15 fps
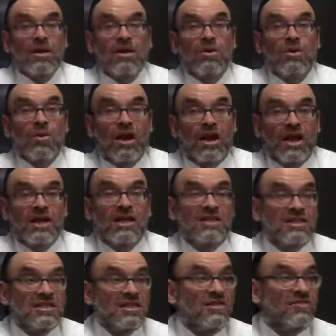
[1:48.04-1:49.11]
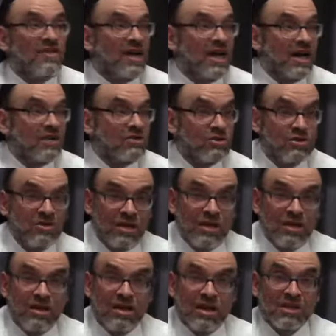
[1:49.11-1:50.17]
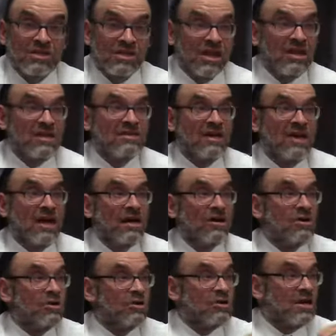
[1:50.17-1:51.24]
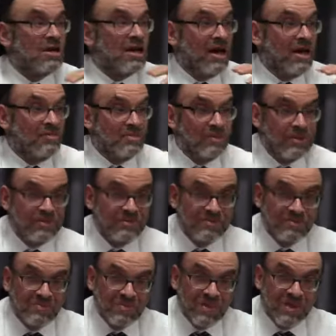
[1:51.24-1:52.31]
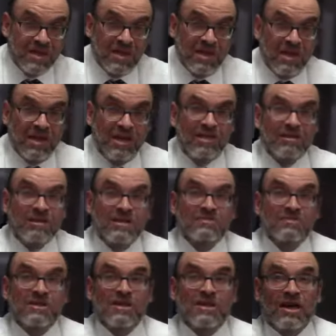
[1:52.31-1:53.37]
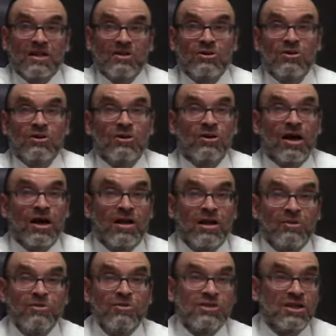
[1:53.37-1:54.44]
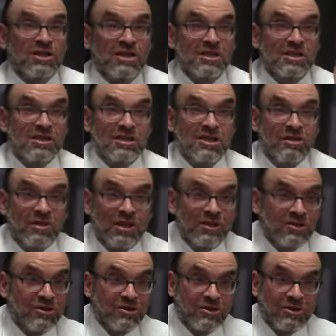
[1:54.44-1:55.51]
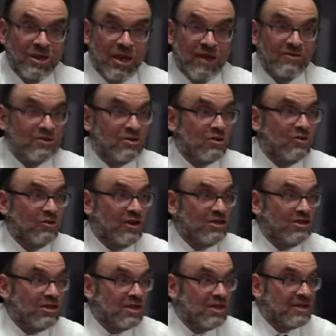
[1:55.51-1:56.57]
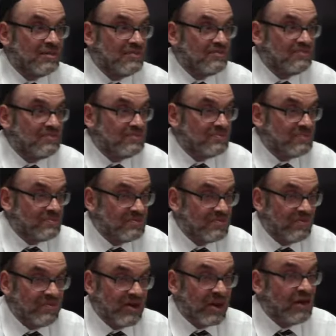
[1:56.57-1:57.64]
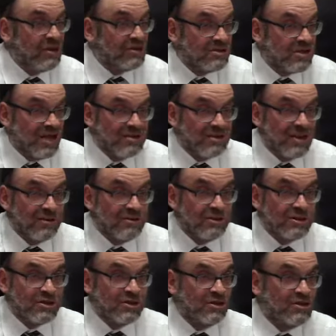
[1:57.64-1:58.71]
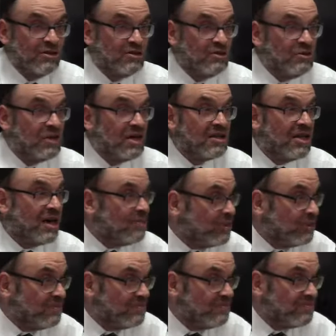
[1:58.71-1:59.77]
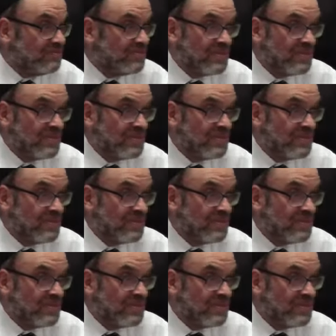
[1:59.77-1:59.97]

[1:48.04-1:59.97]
Qual è il significato di lasciare l'angolo del campo? interpretandolo alla luce dell'insegnamento di Rav Soloveitchik, vi ricordate la questione dei due Adamo?